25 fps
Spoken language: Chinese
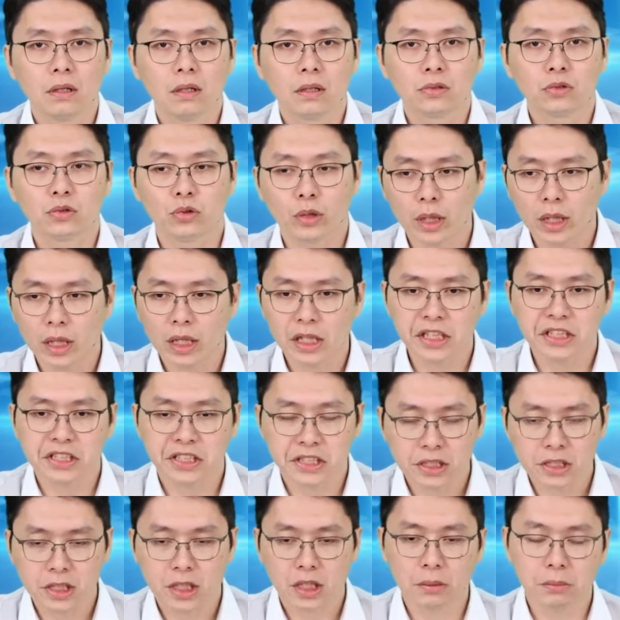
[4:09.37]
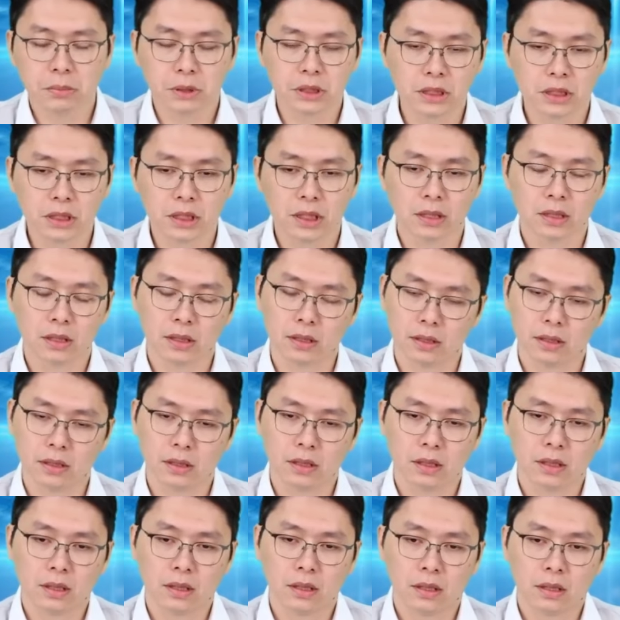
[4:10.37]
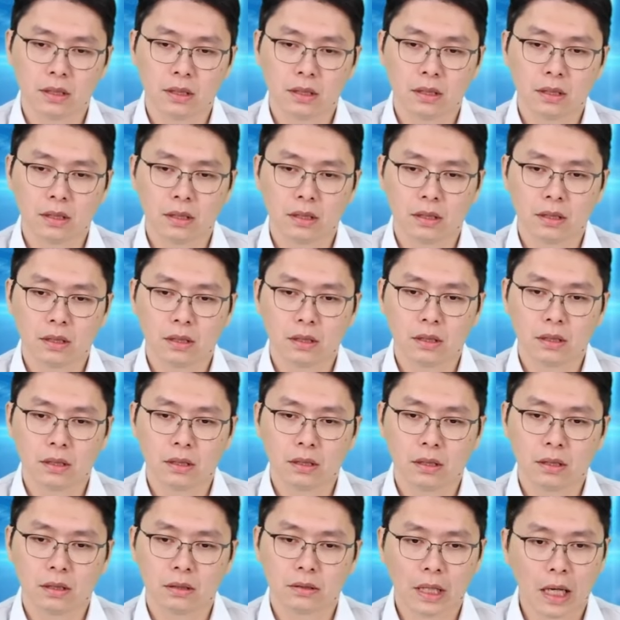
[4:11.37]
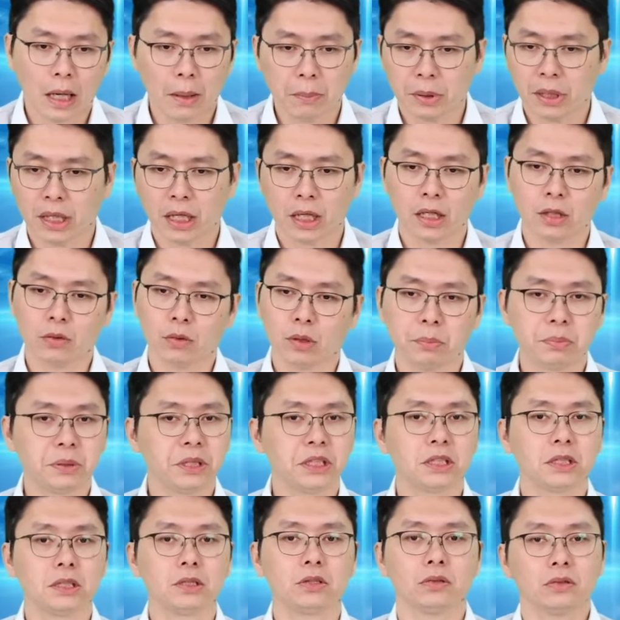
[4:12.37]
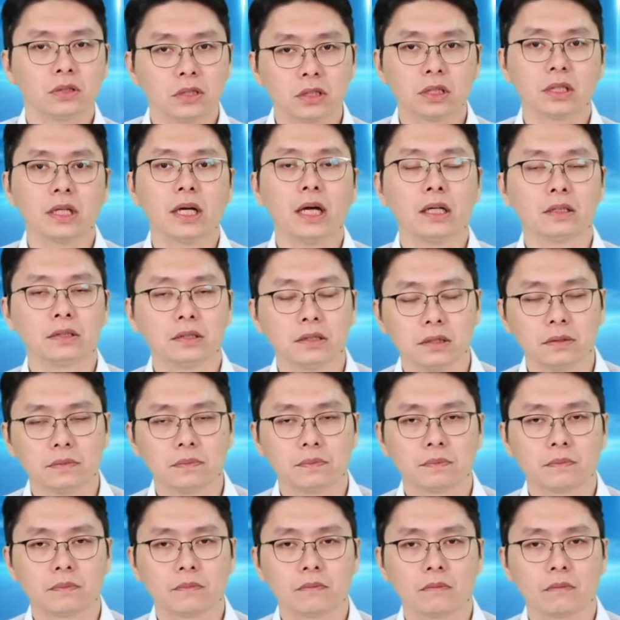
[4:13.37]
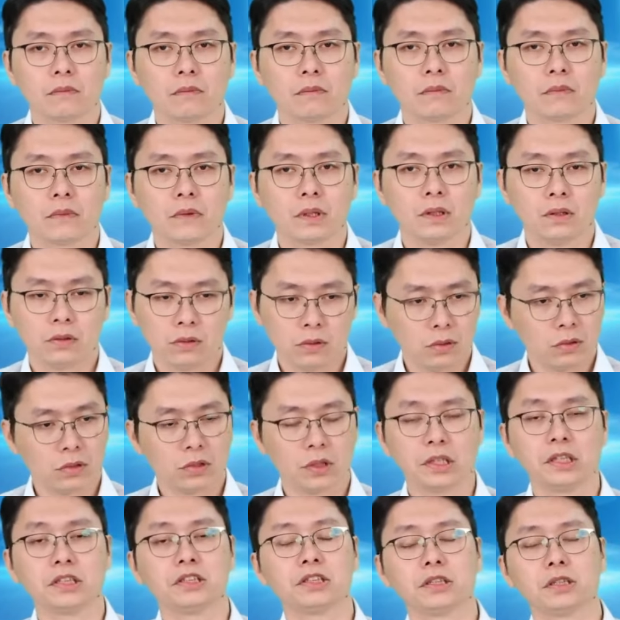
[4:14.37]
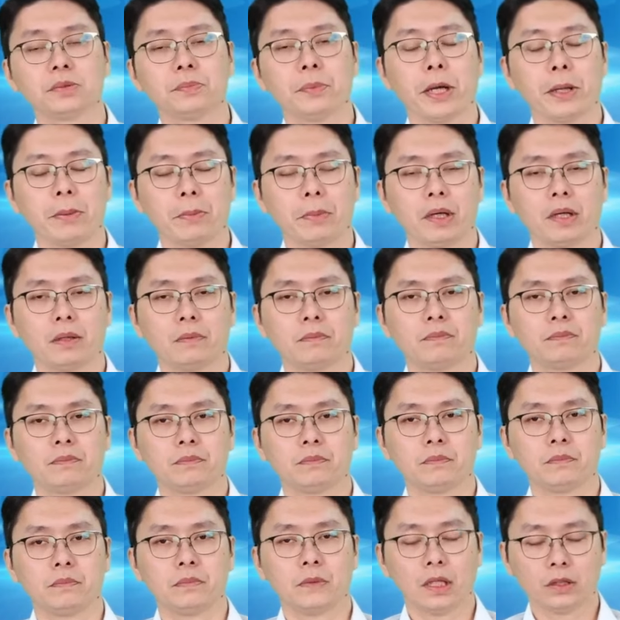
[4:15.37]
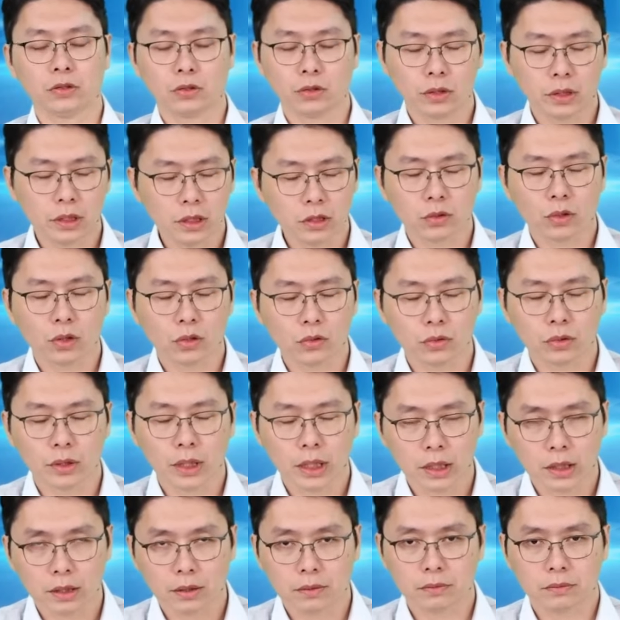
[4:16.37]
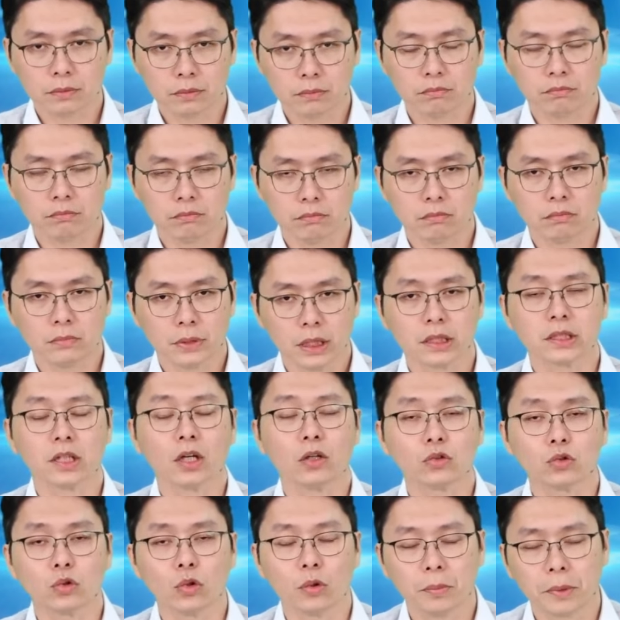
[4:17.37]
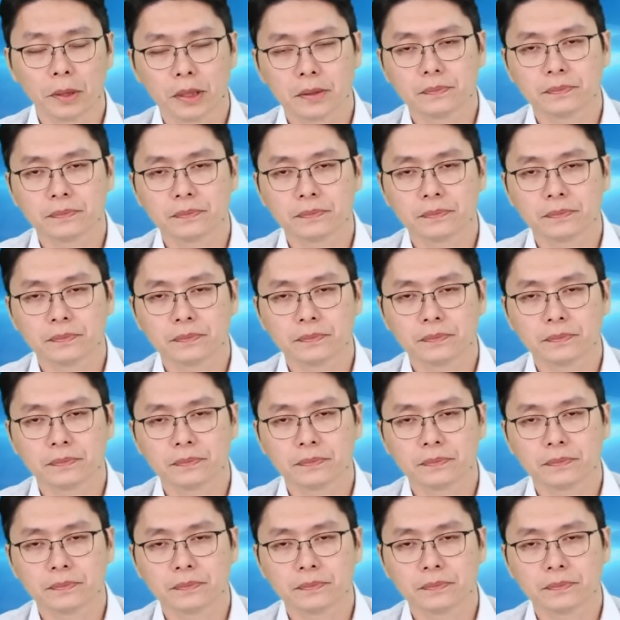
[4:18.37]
最立即而明显的。大家本来认为 PC 就是这个样子，就给你十倍嘛，当成定存股在在操作嘛。